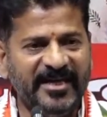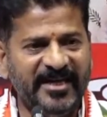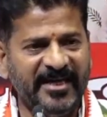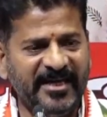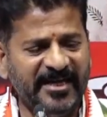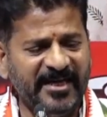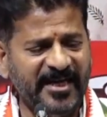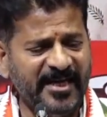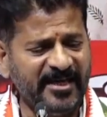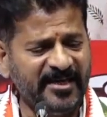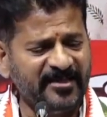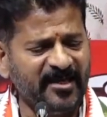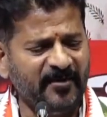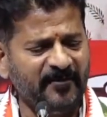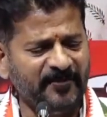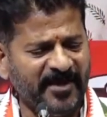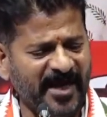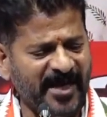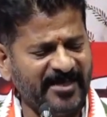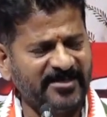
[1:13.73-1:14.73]
ఈడీ
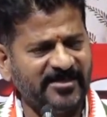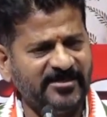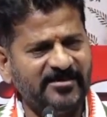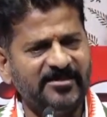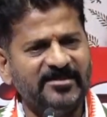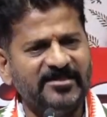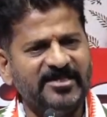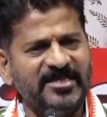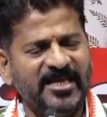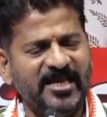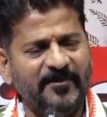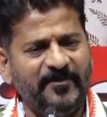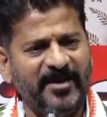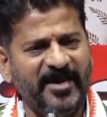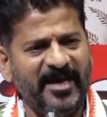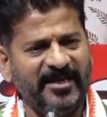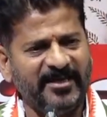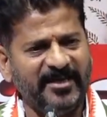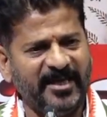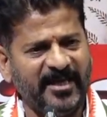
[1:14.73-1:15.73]
ఇన్కమ్ ట్యాక్స్
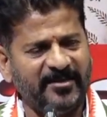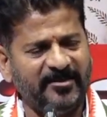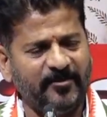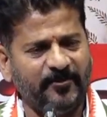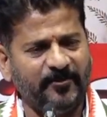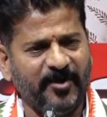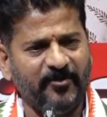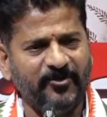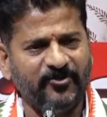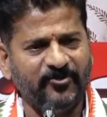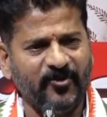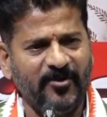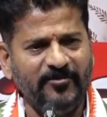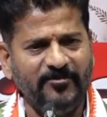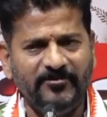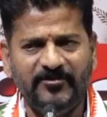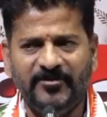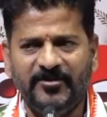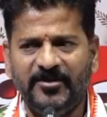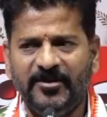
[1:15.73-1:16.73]
సిబిఐని కేంద్ర ప్రభుత్వం
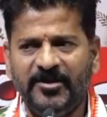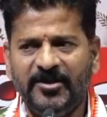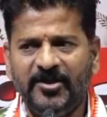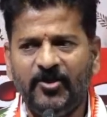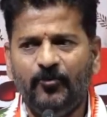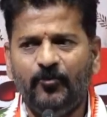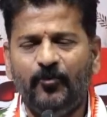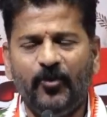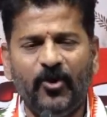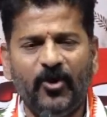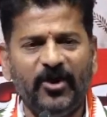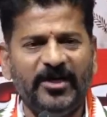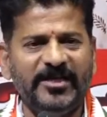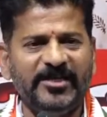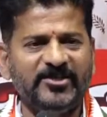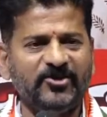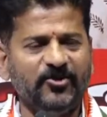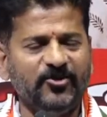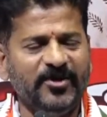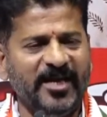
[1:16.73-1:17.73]

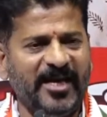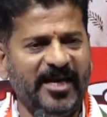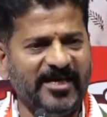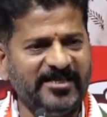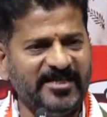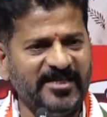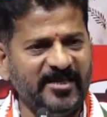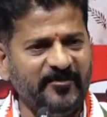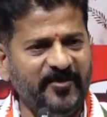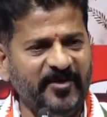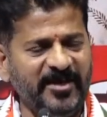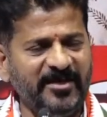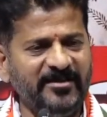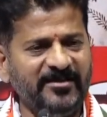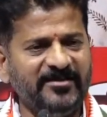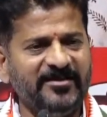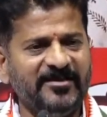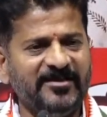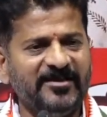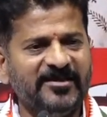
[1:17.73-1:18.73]
పోలీసు ఏసీబీ
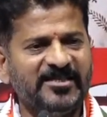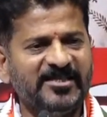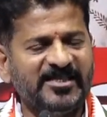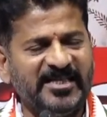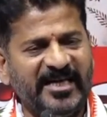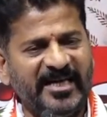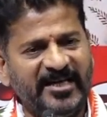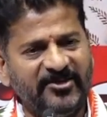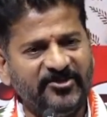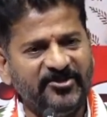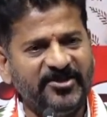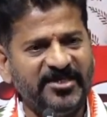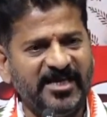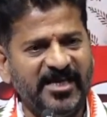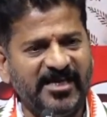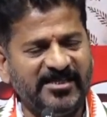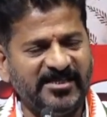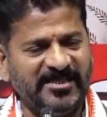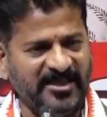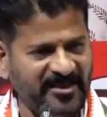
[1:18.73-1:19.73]
స్టేట్
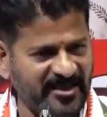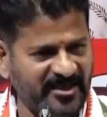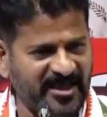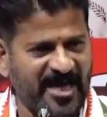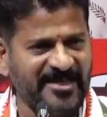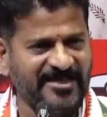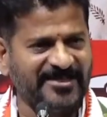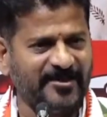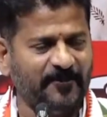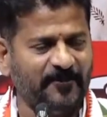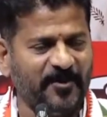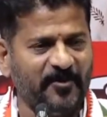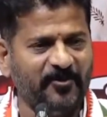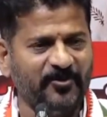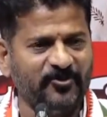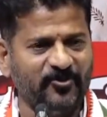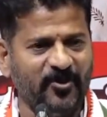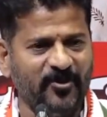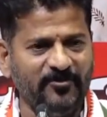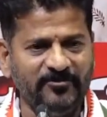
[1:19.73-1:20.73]
జిఎస్టీని రాష్ట్ర
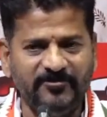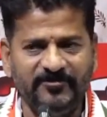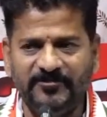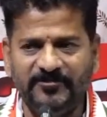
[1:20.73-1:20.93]
ప్రభుత్వం